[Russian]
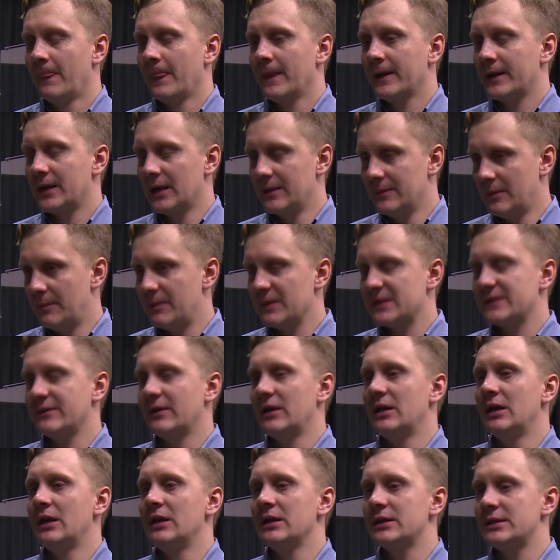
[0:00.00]
Когда мы
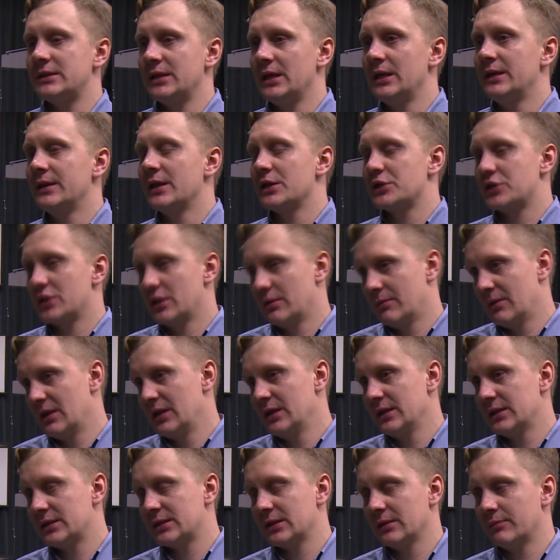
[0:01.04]
позвали Алексея и начали
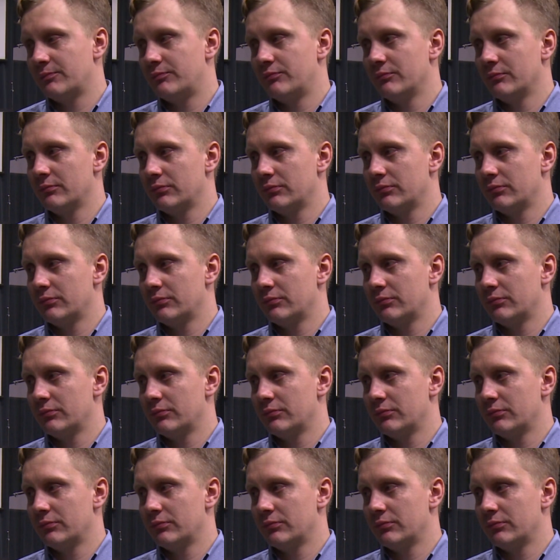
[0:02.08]
молиться,